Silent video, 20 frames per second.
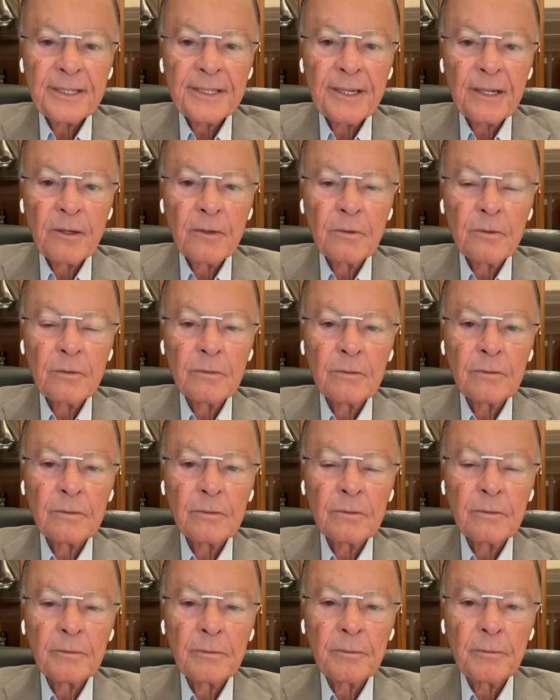donner
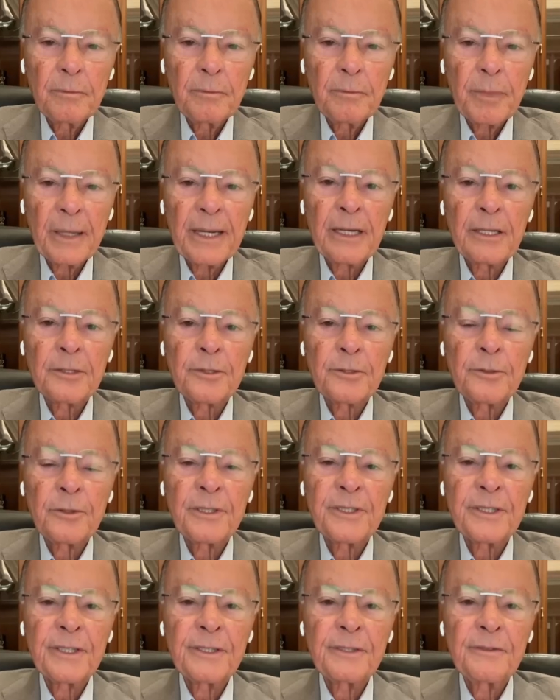la
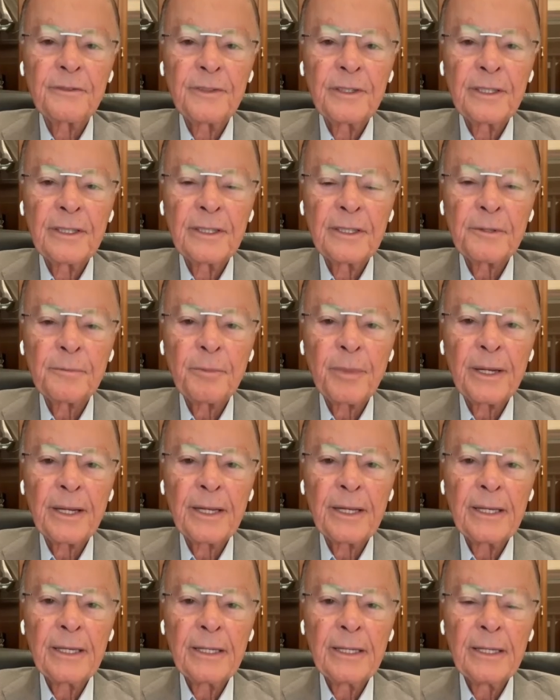direction à
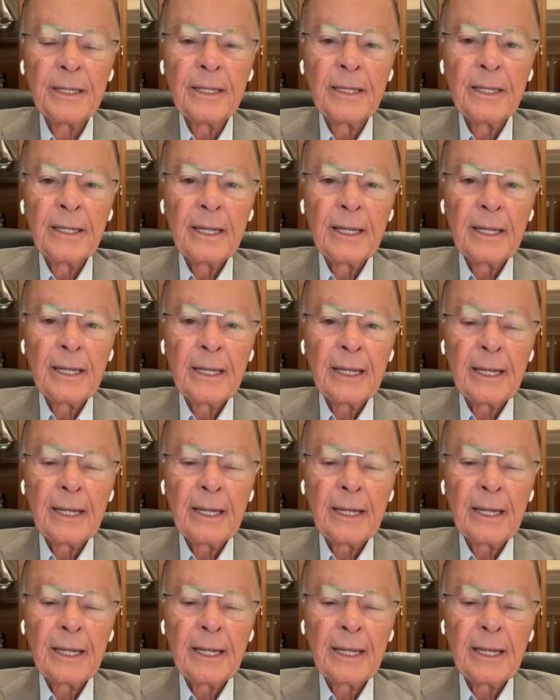nos vies